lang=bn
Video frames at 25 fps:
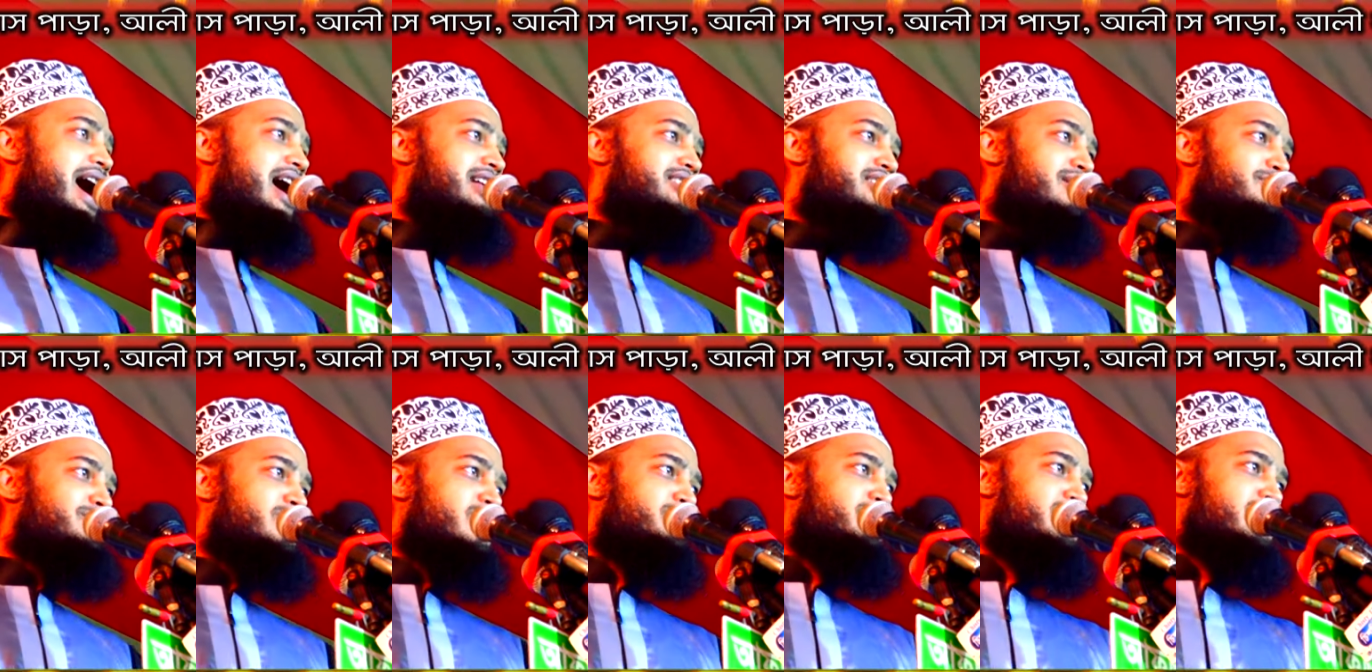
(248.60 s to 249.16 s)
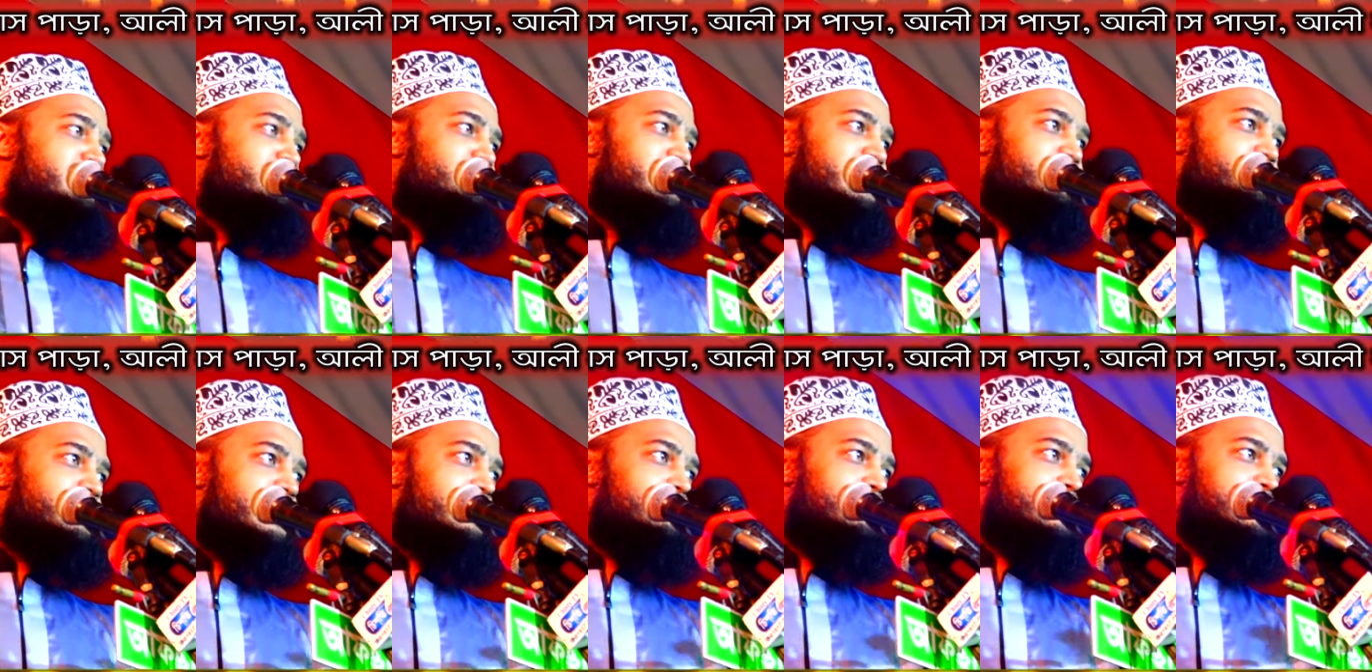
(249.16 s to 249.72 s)
আদম নবীর
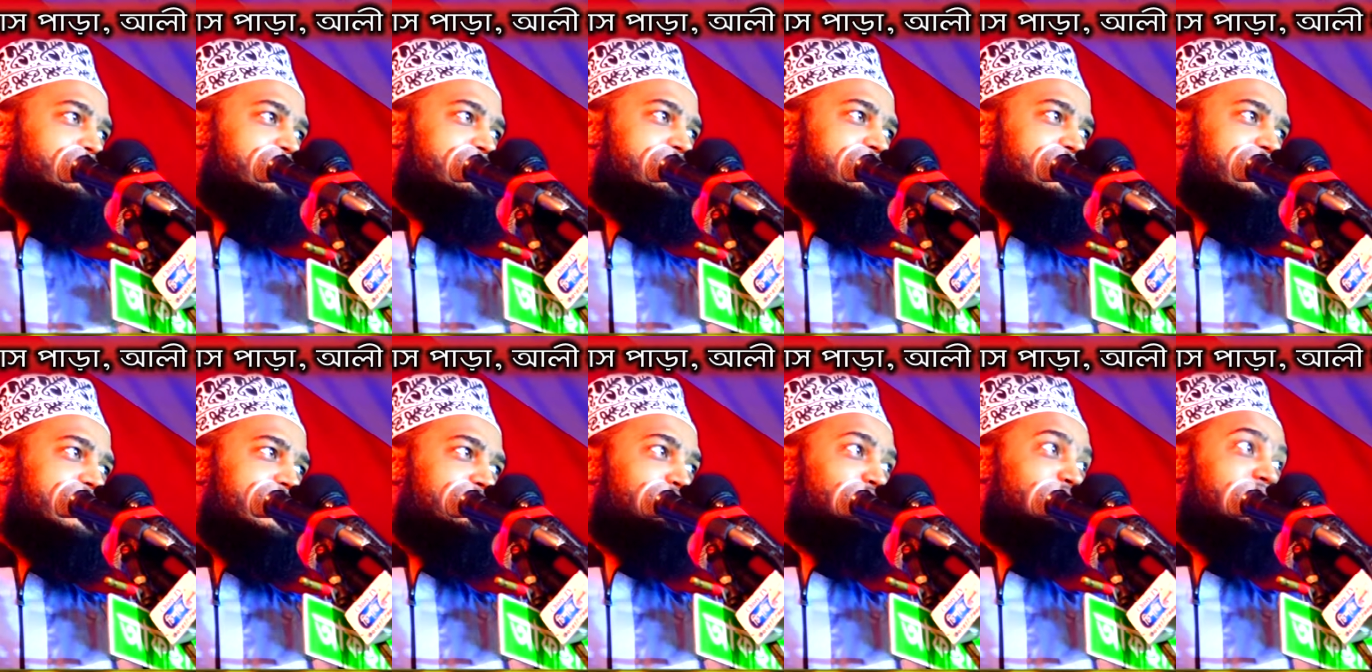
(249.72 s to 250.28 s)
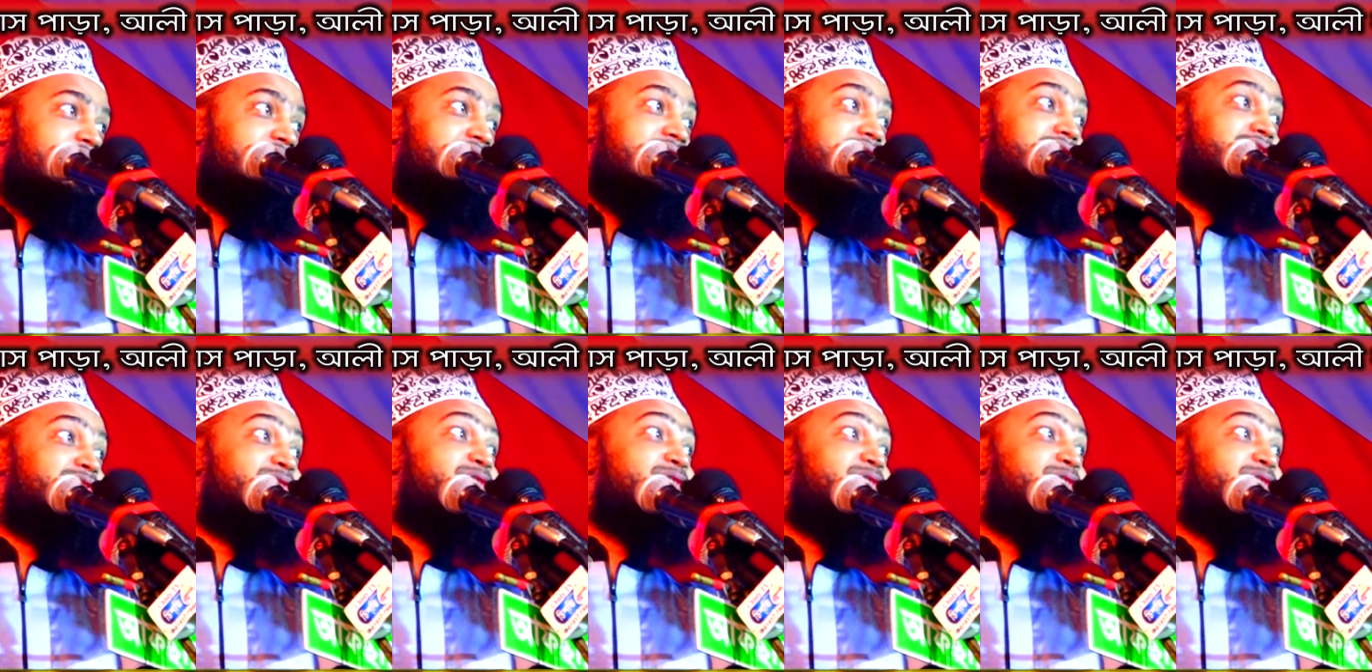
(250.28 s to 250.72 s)
উম্মত বলবে যে কিরে তোরা যাস